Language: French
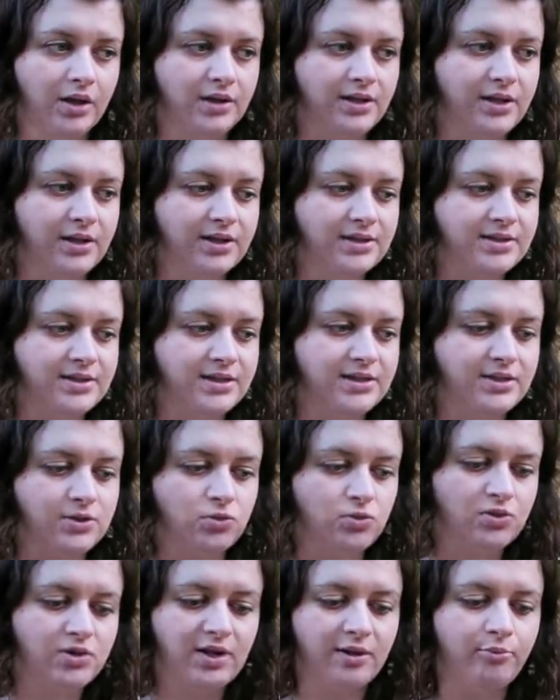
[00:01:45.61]
qui a des
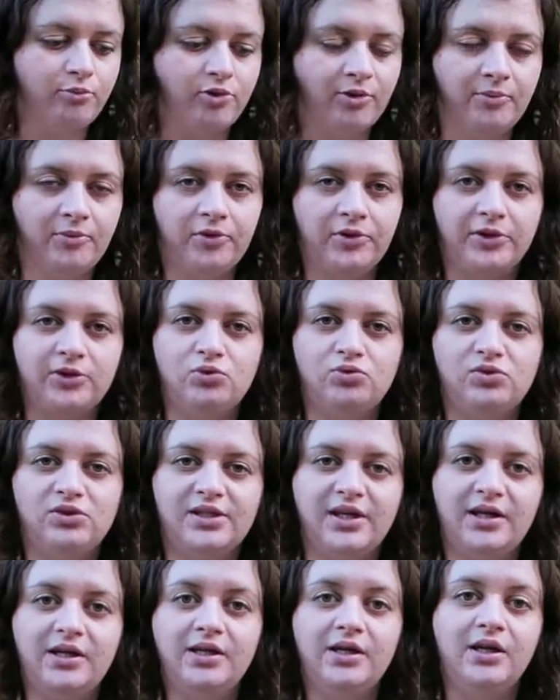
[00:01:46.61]
attitudes d'aboiement et tout
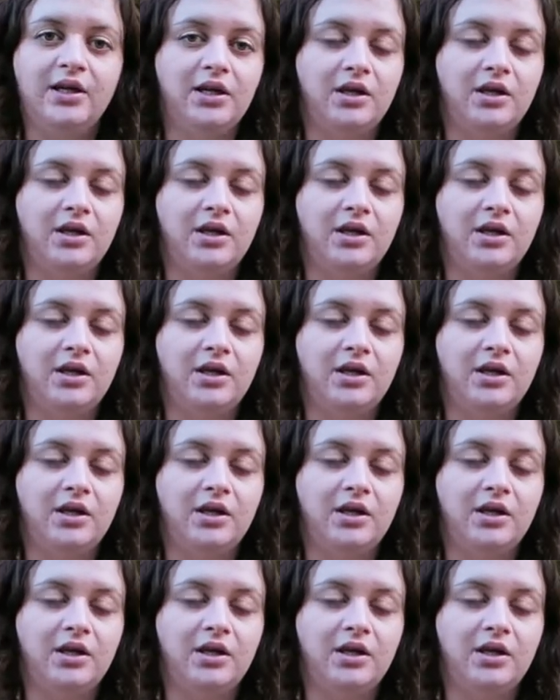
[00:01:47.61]
ça